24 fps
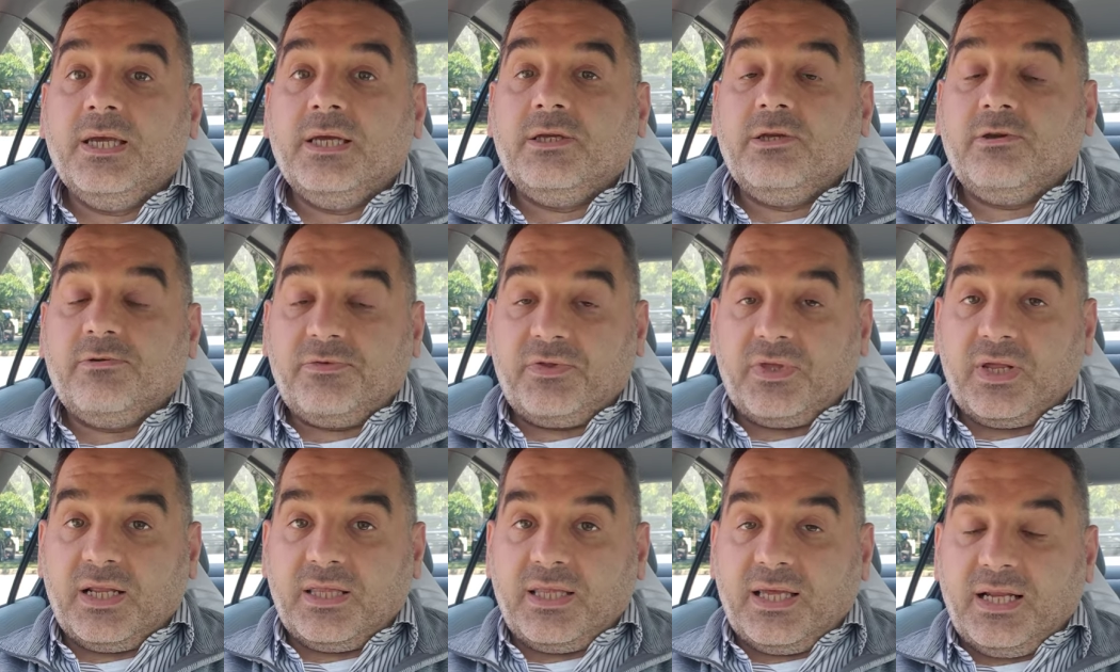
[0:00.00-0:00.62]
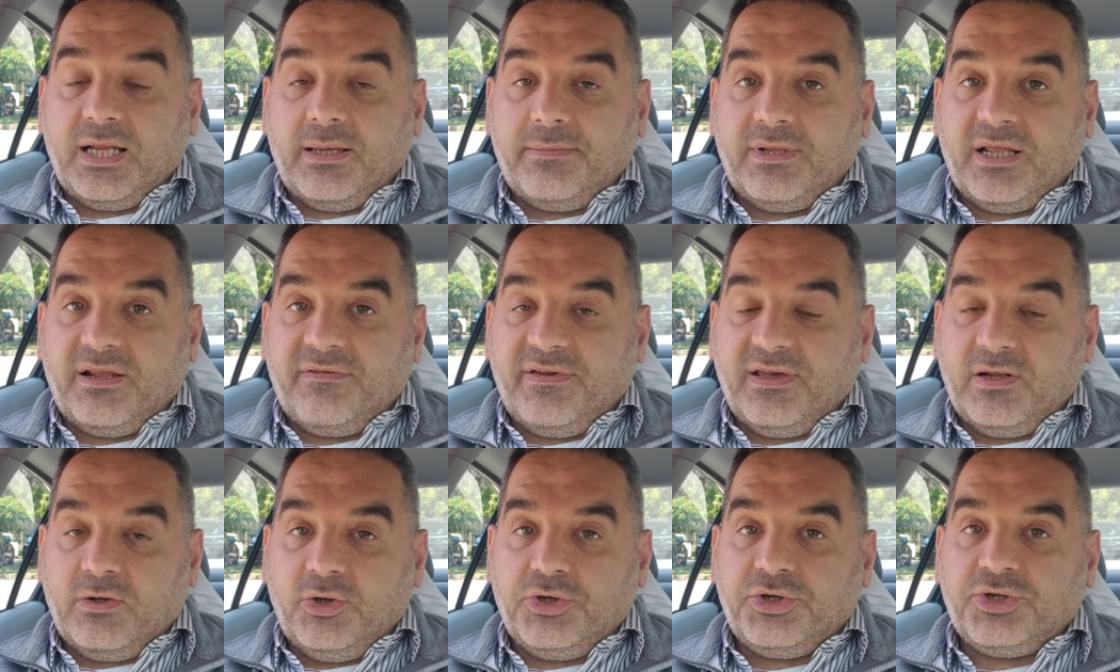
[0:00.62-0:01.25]
يفترض هلا بال
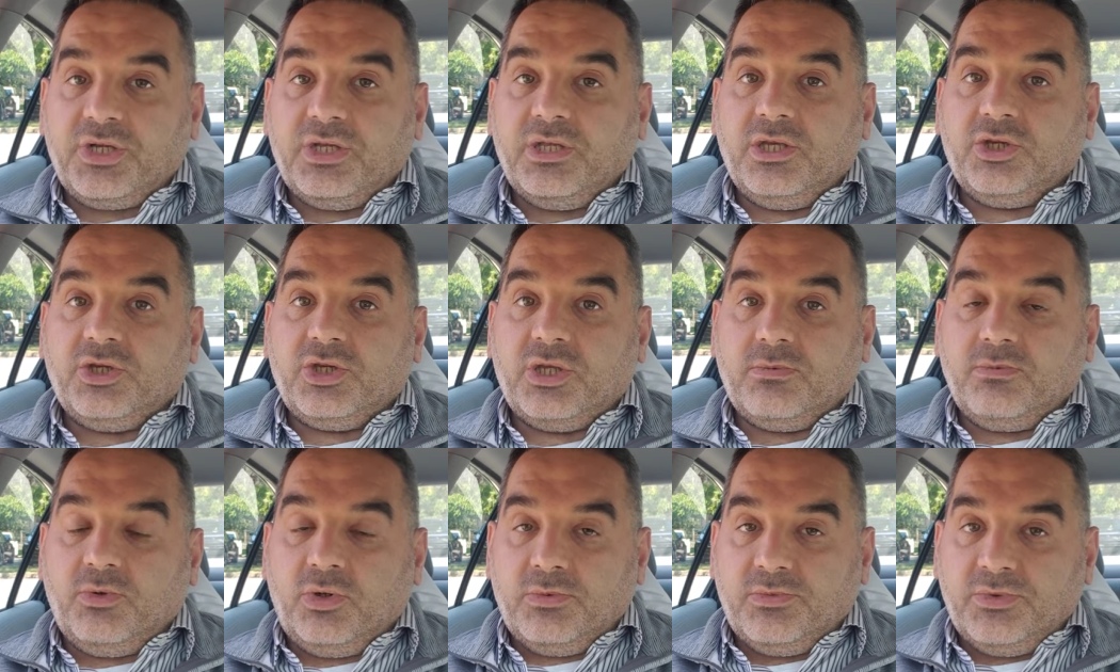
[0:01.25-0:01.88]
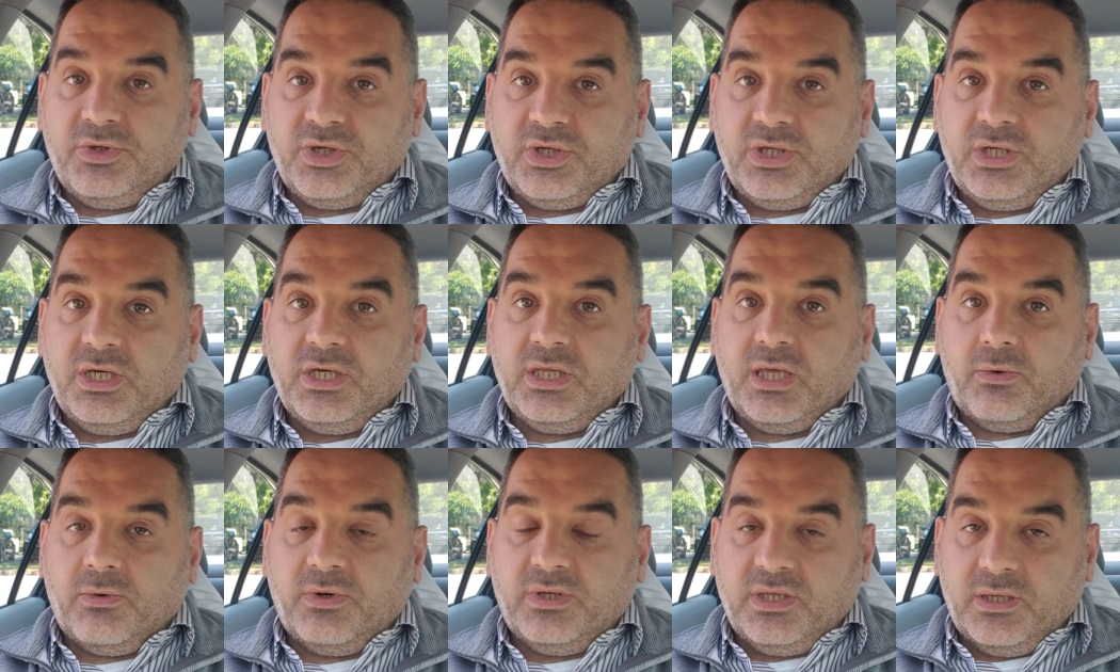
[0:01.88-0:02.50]
2020 يجتمعوا من
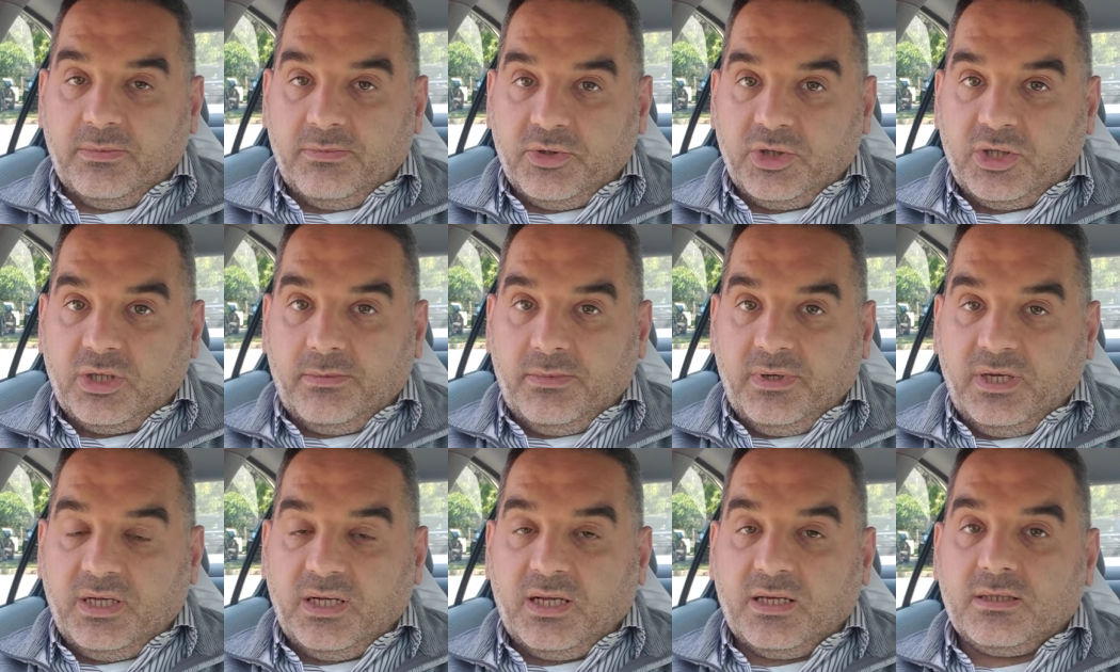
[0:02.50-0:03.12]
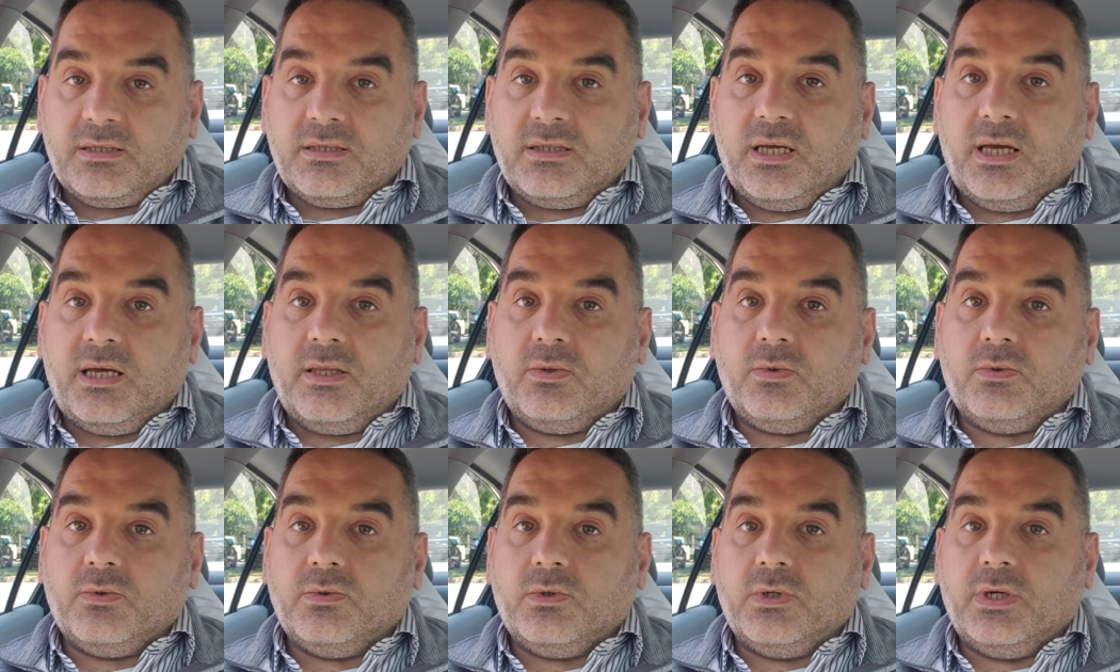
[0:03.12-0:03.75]
جديد او هن مجتمعين اصلا
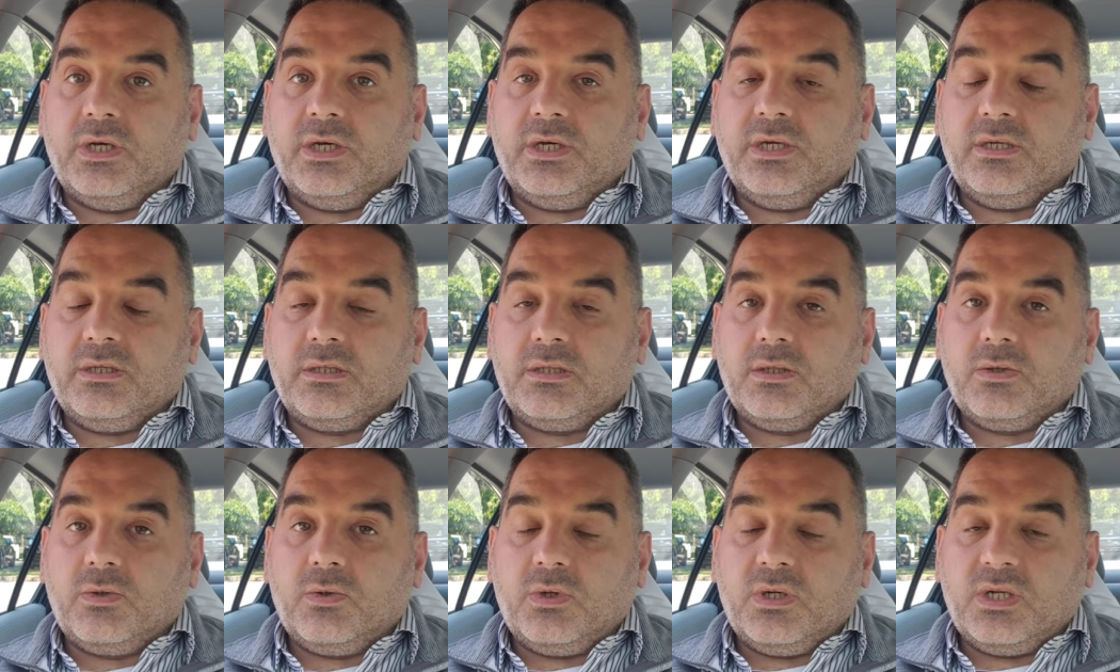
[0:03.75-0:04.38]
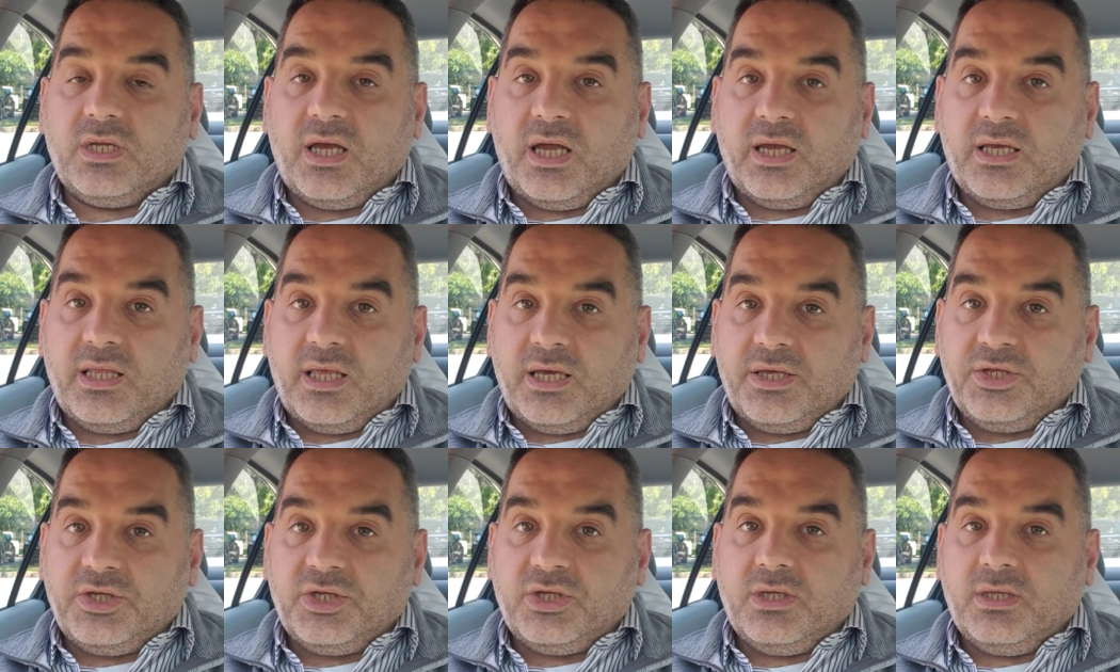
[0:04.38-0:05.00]
ويصدروا الجايد
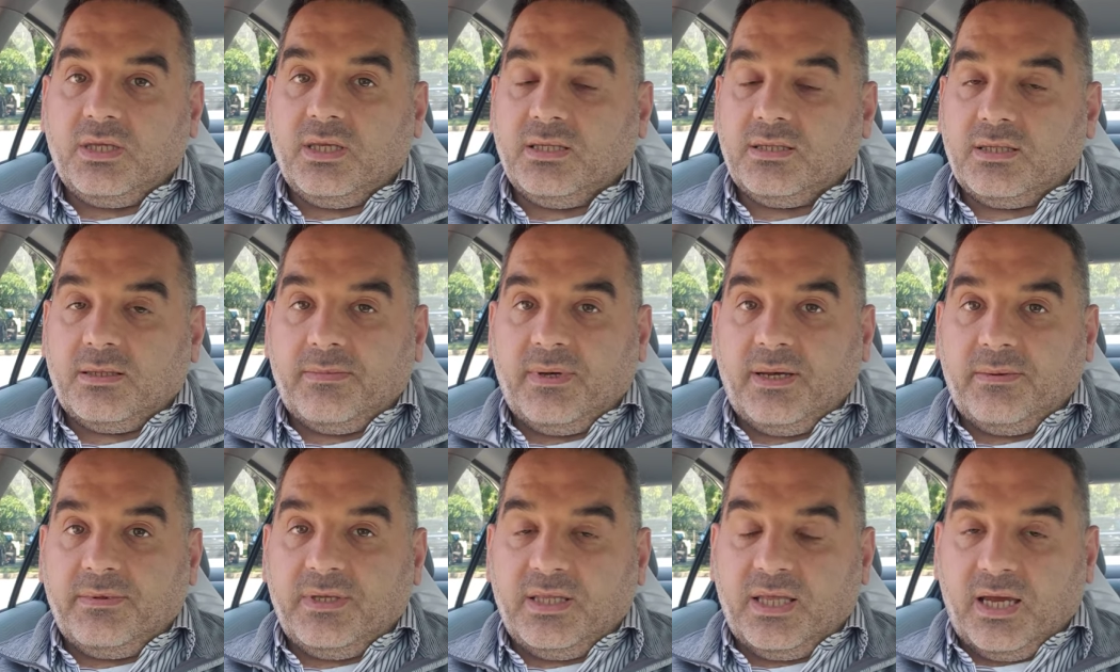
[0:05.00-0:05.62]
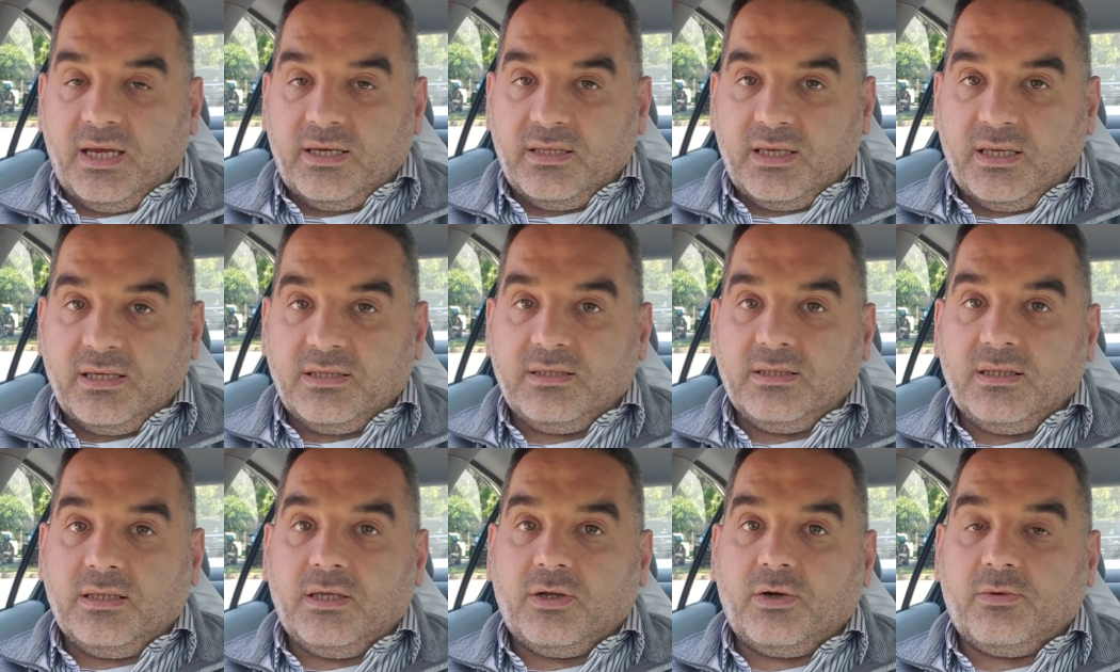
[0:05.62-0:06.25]
لاين جديده اذا ما بنهايه هي
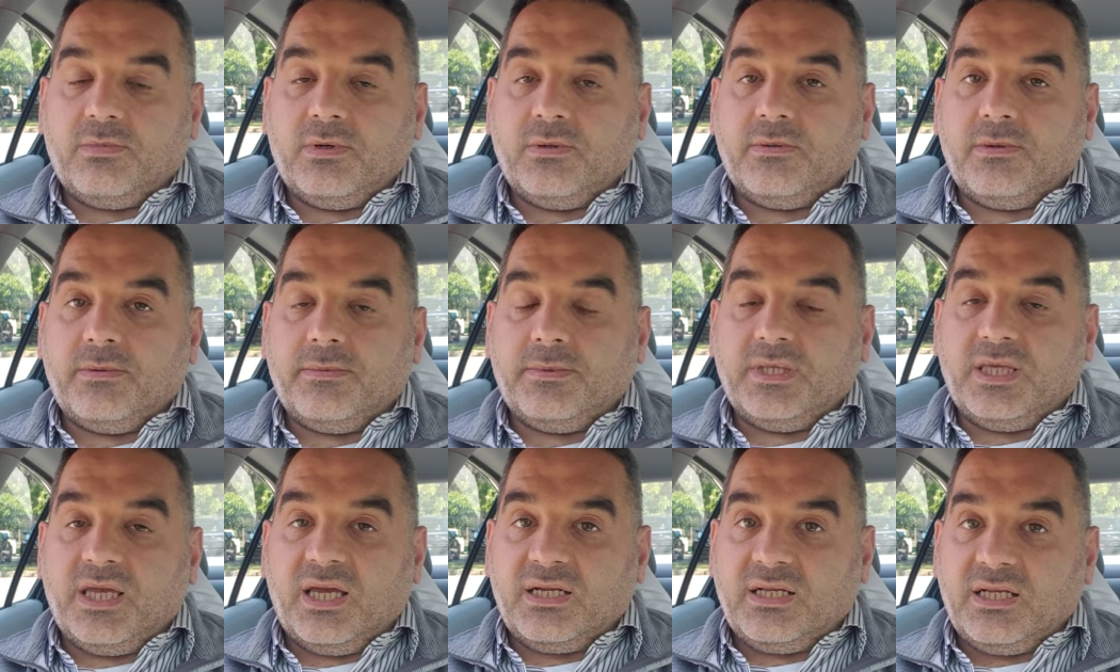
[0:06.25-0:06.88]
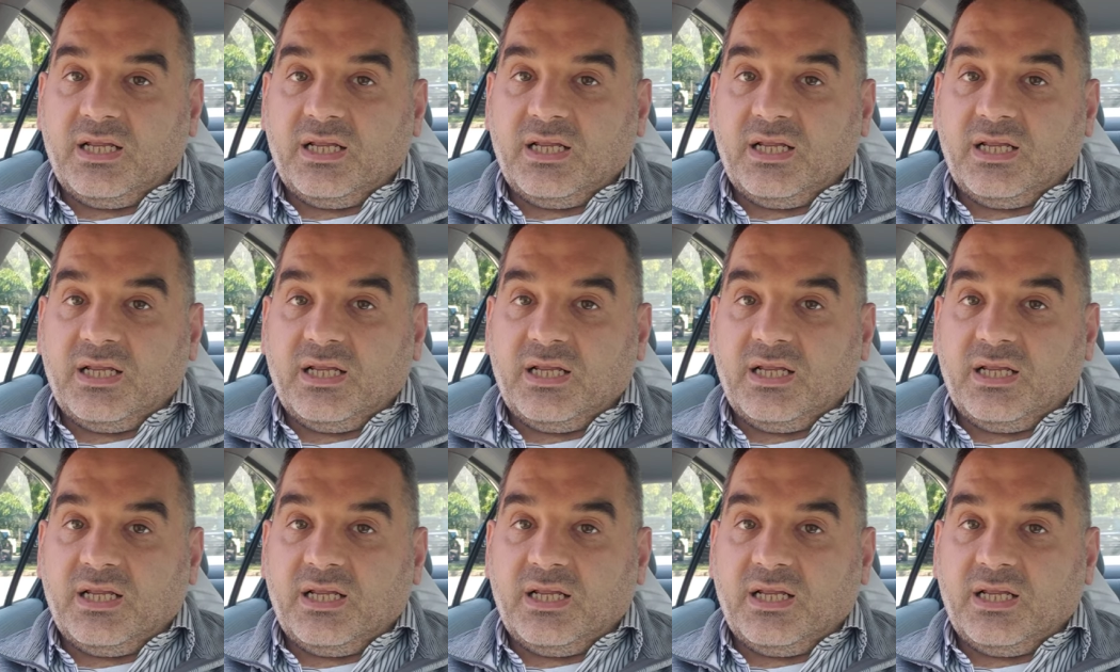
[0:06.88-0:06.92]
السنه ربما بدايه